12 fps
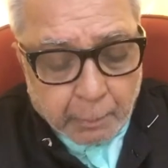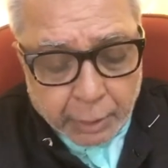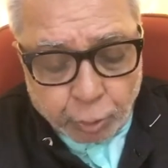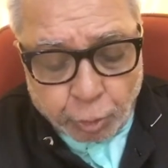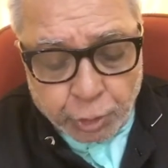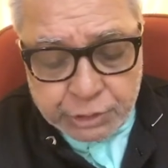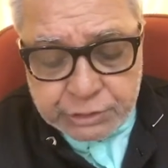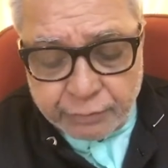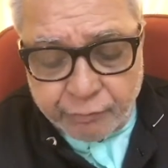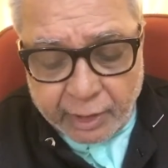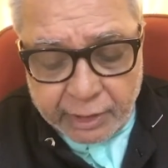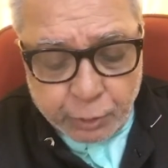मैं कॉलेज
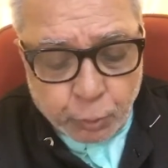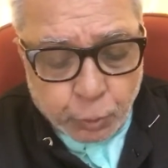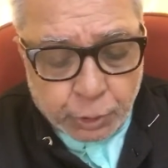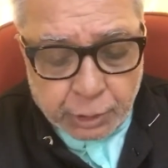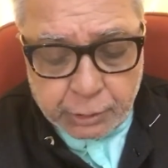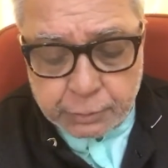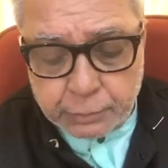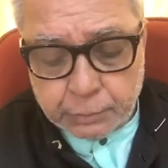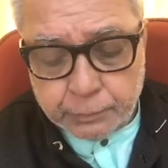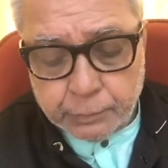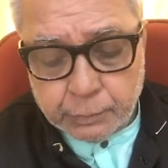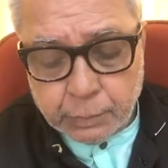से फारिग होकर
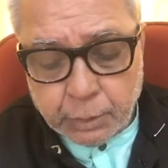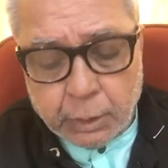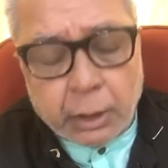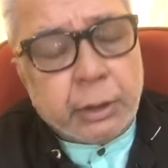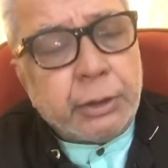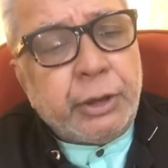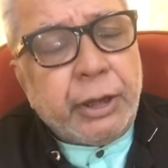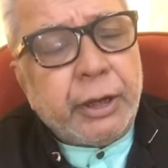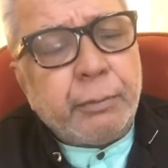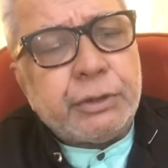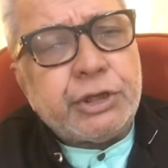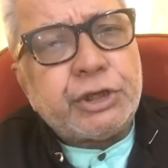
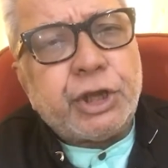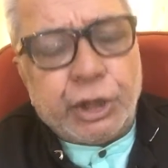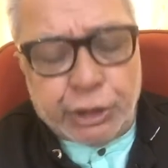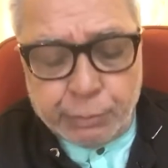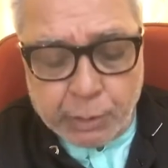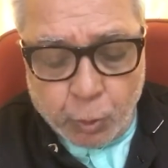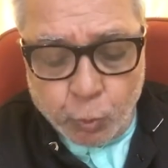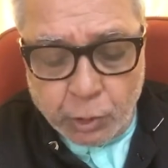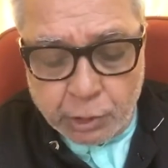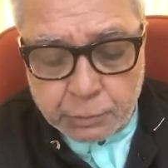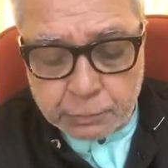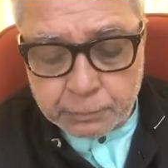डेढ़ बजे के करीब
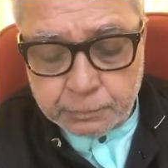आऊँगा